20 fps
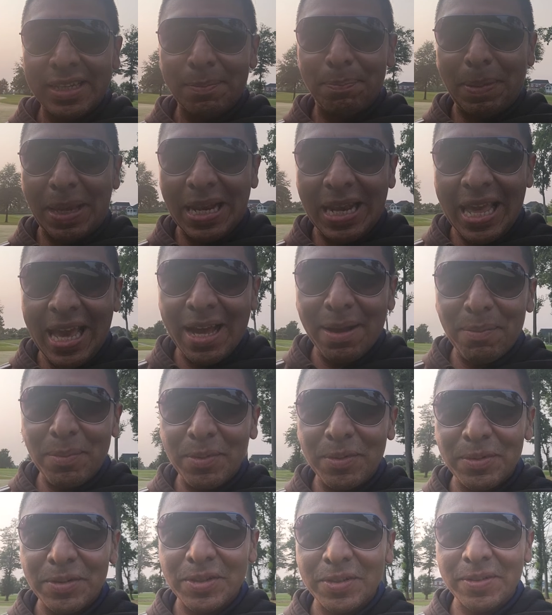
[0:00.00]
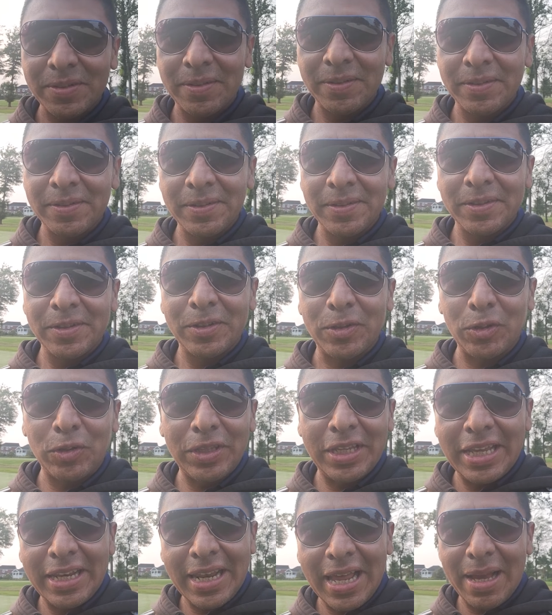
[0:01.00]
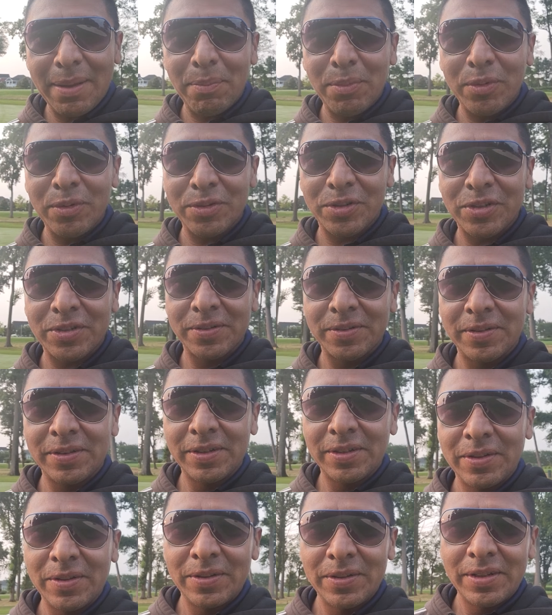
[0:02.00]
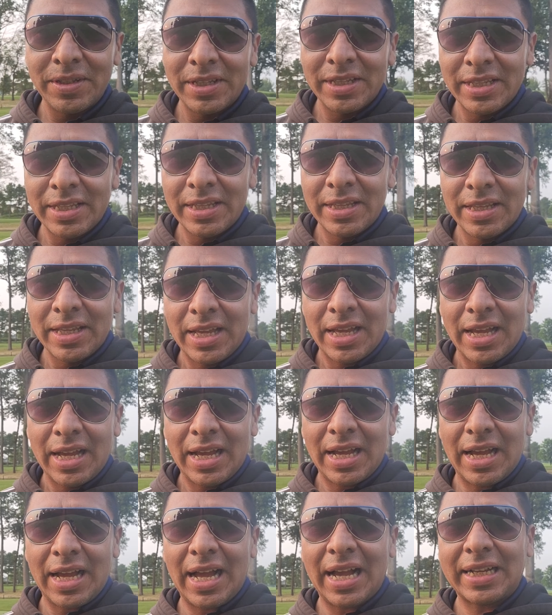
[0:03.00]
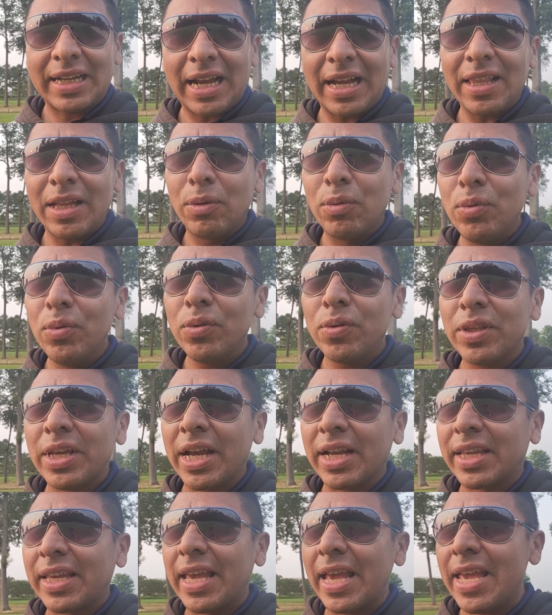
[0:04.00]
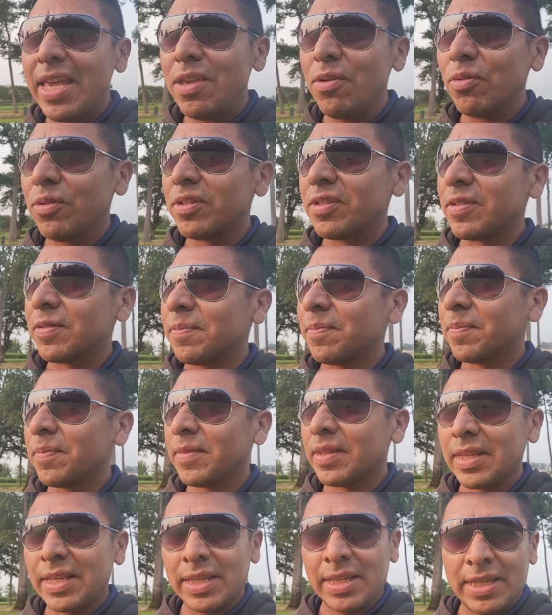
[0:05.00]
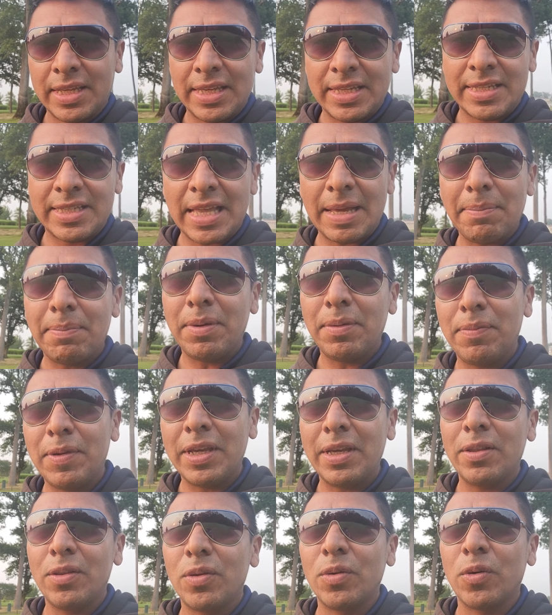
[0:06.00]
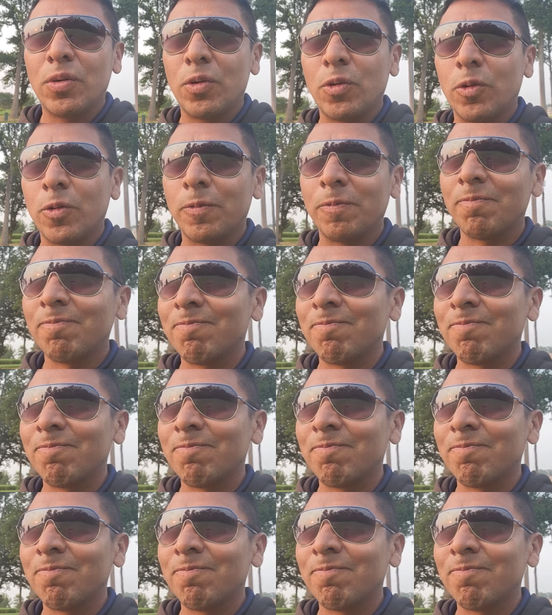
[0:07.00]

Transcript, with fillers: peleamos, condenamos a cada uno de aquellos que están viviendo